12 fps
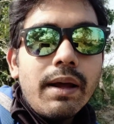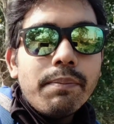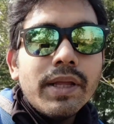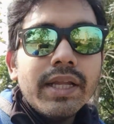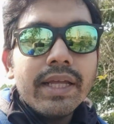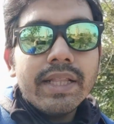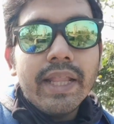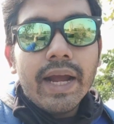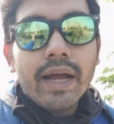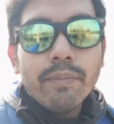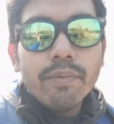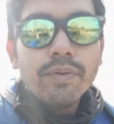আমি আরেকবার
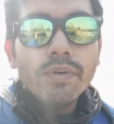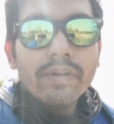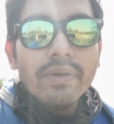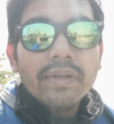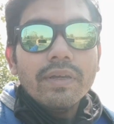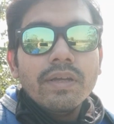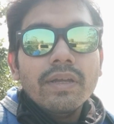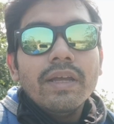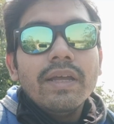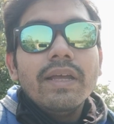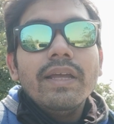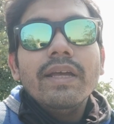আপনাদেরকে দেখাবো
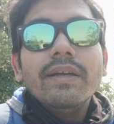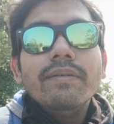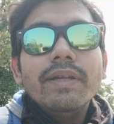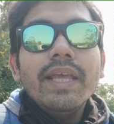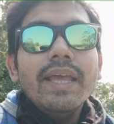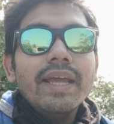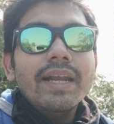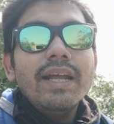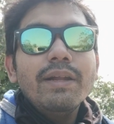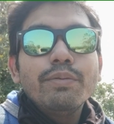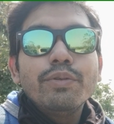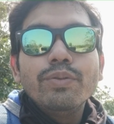
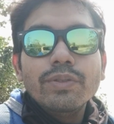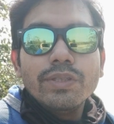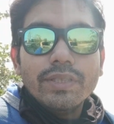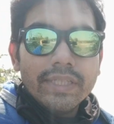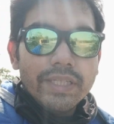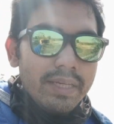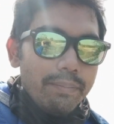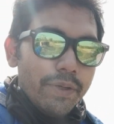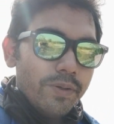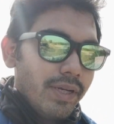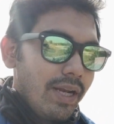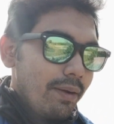মানে এখানকার শুধু